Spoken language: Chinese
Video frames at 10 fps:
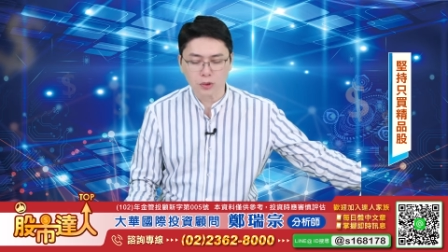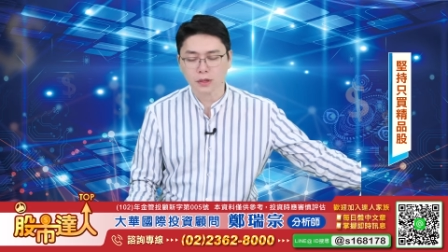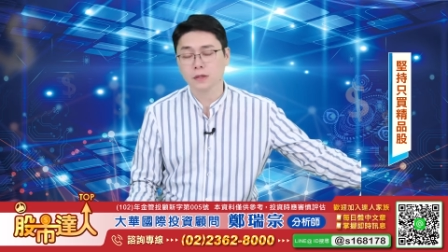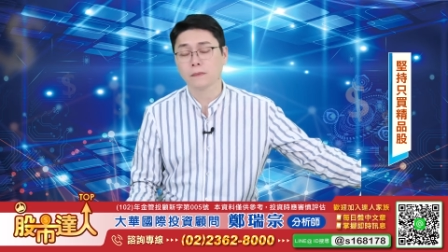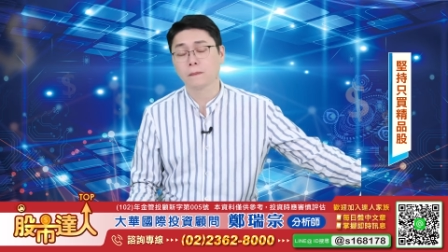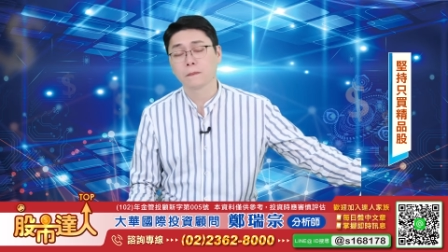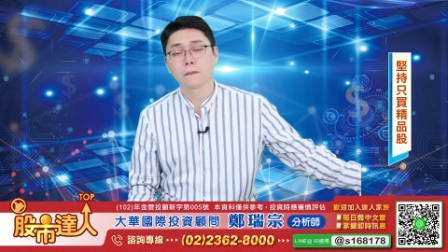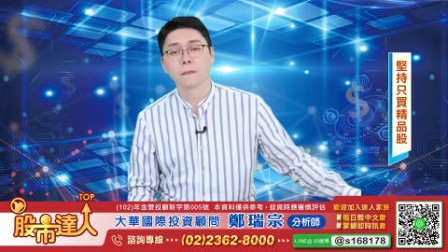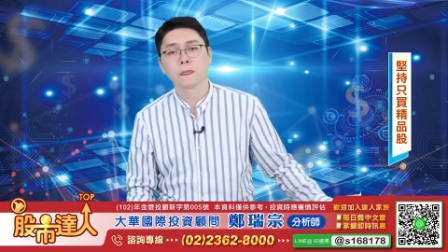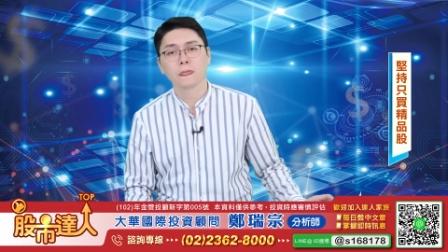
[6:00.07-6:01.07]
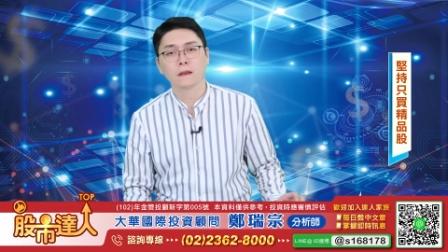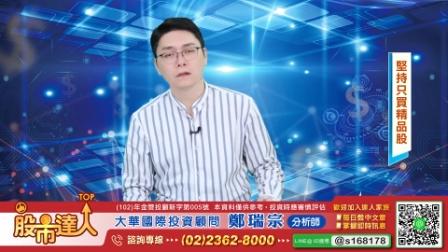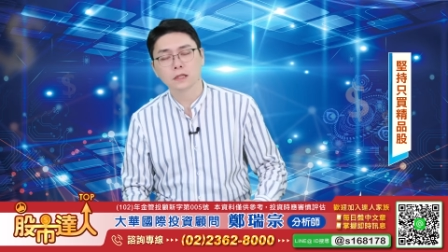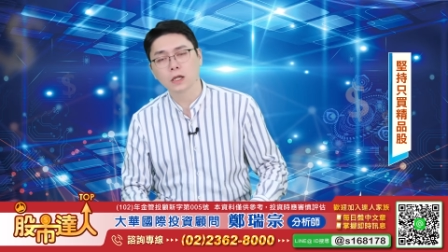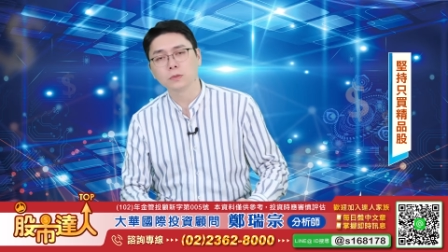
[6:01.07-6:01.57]
问题。
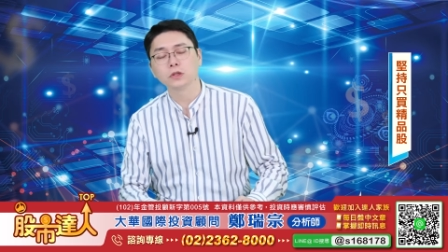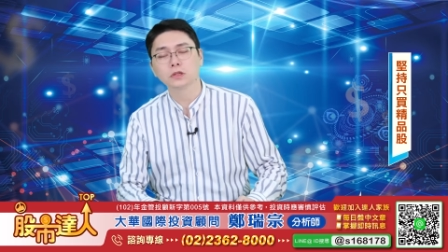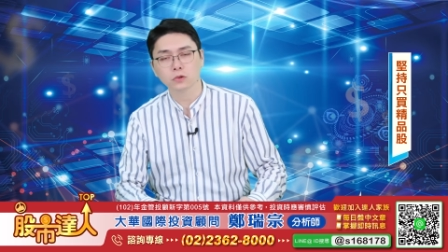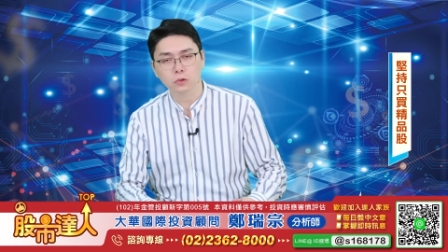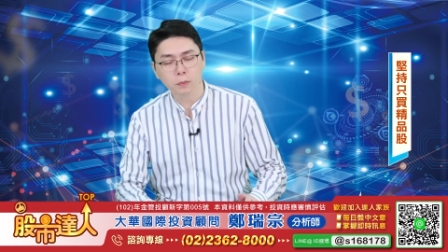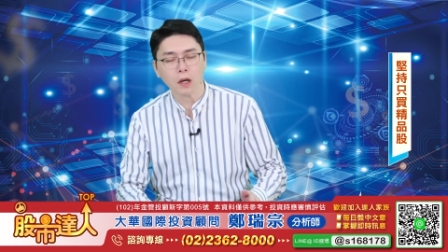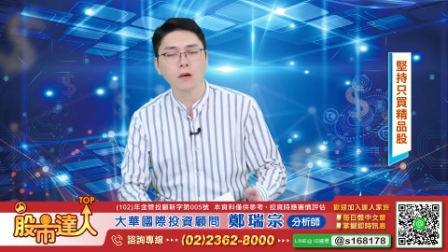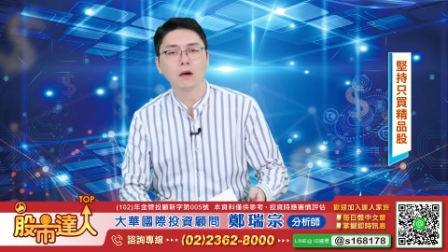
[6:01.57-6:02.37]
现在我们就持股爆了。